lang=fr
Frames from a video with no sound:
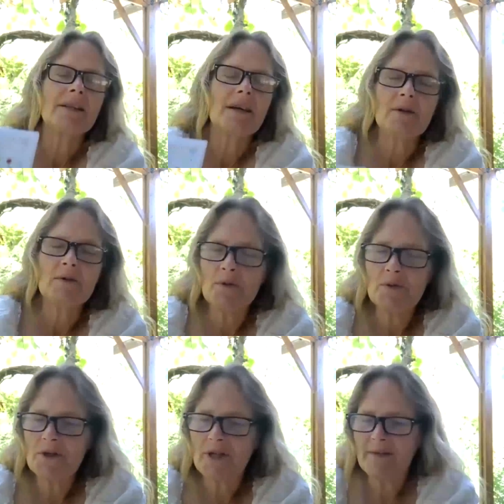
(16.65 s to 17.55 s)
Dragon
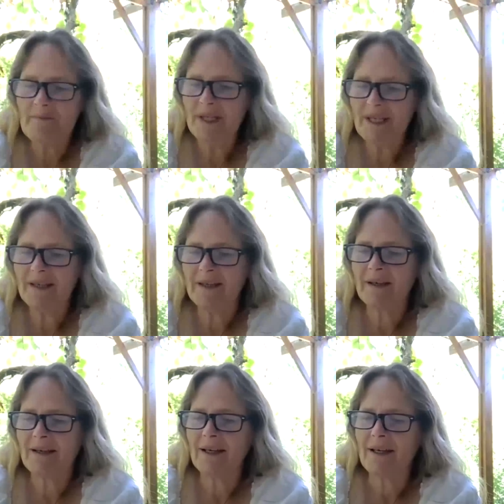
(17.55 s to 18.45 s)
rouge
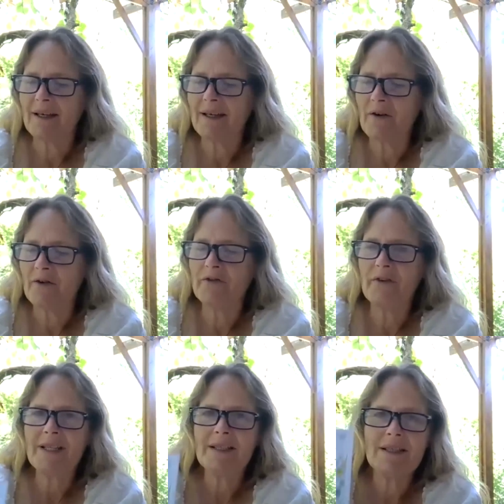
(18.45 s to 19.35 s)
rythmique. Et en
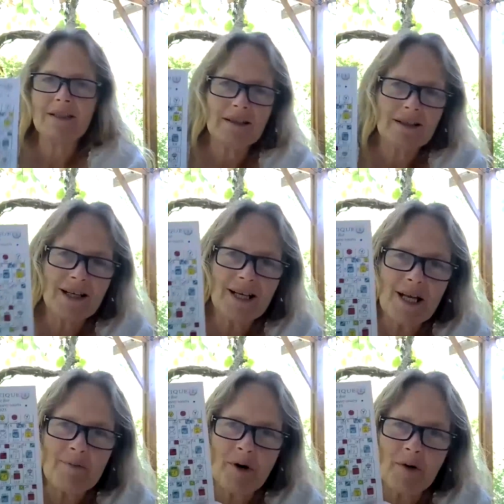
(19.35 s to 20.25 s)
fait,
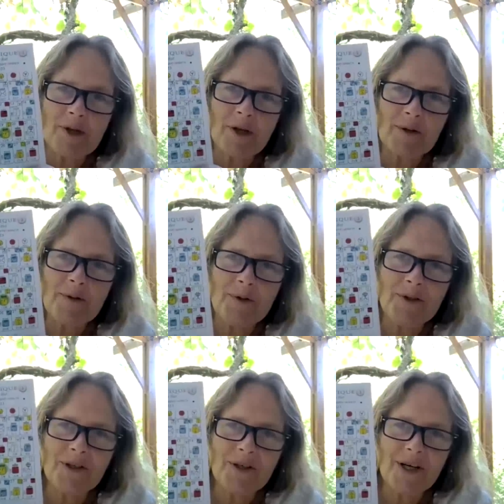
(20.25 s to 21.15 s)
la première
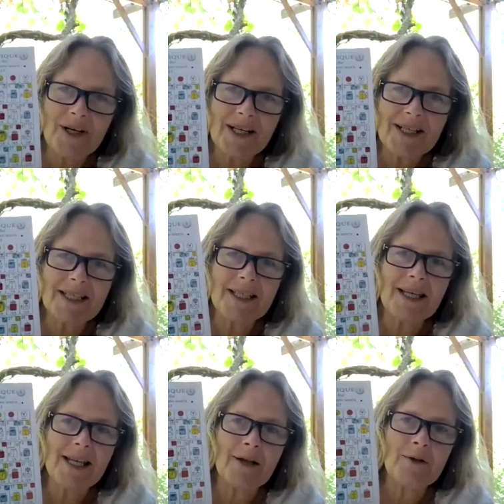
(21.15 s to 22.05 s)
lune,
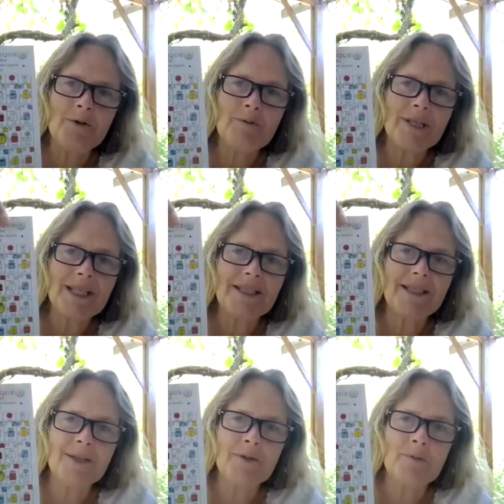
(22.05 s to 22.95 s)
c'est la lune
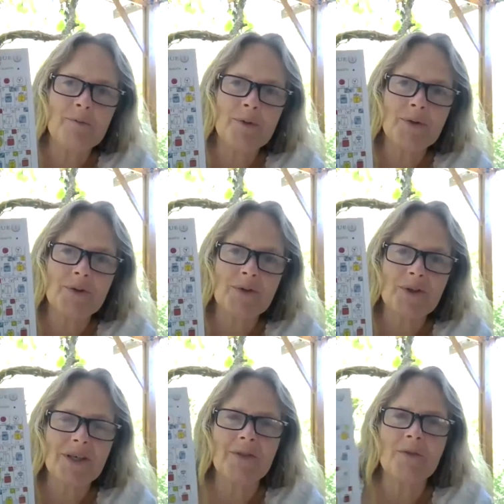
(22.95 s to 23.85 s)
magnétique du but.
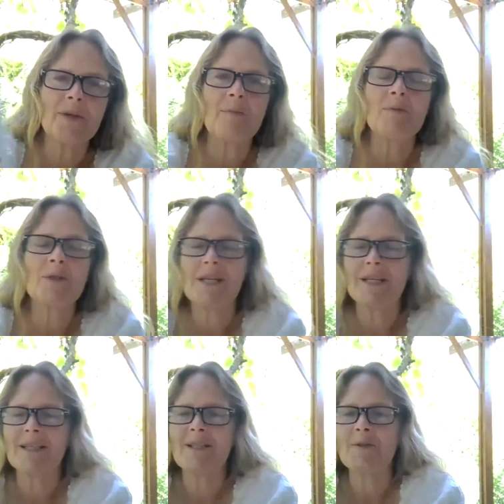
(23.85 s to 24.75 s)
Et donc, elle pose la
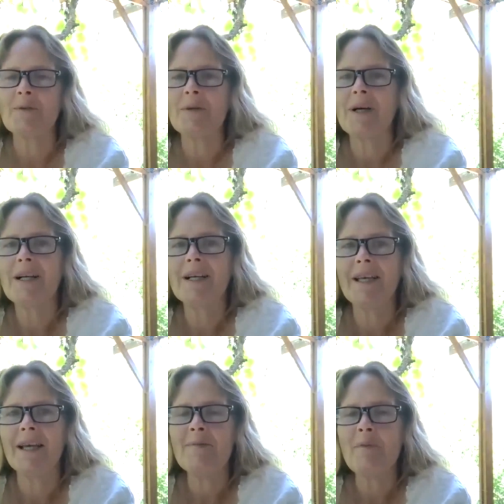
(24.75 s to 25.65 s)
question,
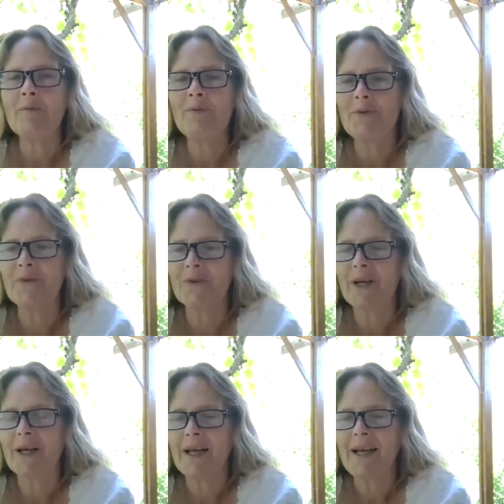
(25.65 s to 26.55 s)
quel est mon but
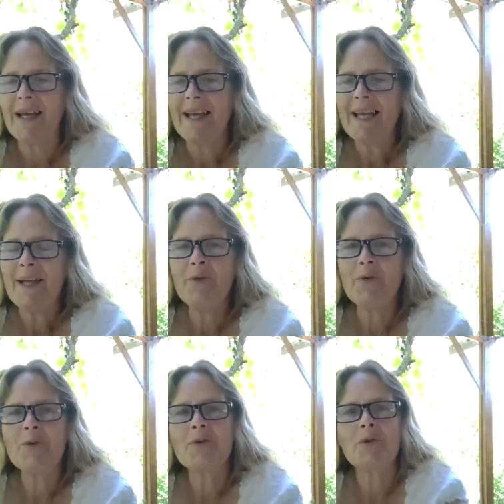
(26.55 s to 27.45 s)
Et
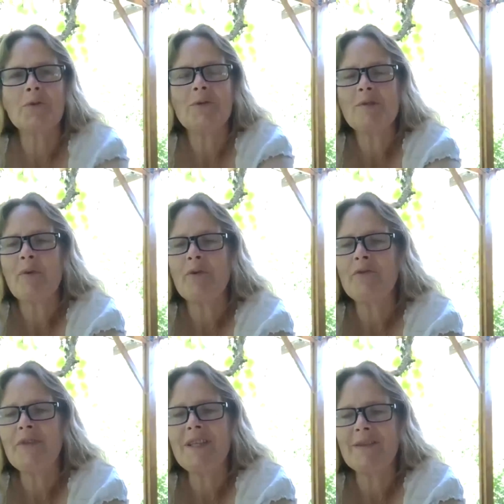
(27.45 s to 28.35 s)
donc, aujourd'hui, je
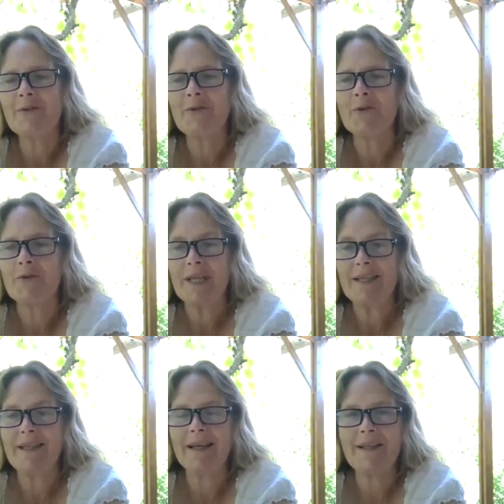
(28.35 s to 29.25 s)
profite de
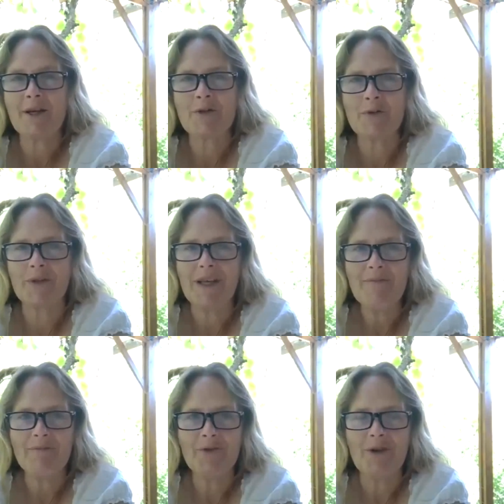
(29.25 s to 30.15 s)
cette dernière
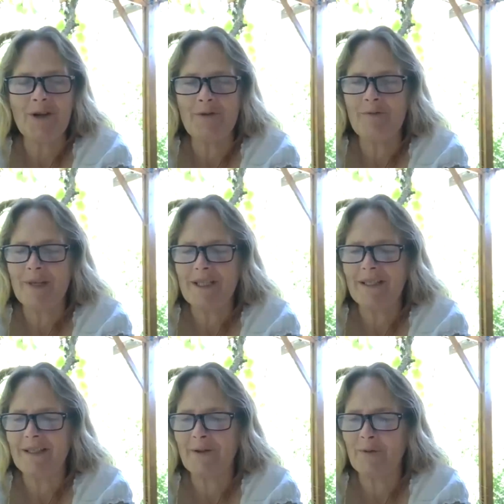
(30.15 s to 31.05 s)
journée de la lune
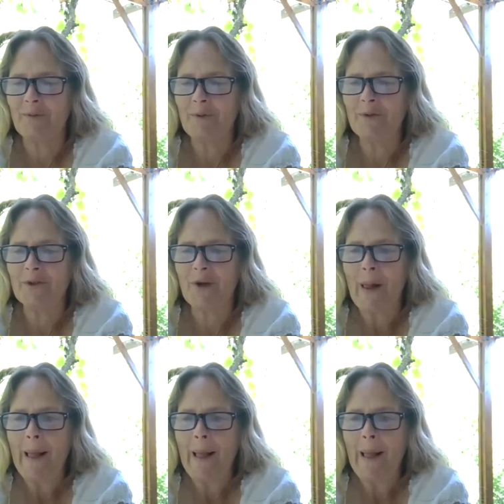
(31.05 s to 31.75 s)
magnétique du but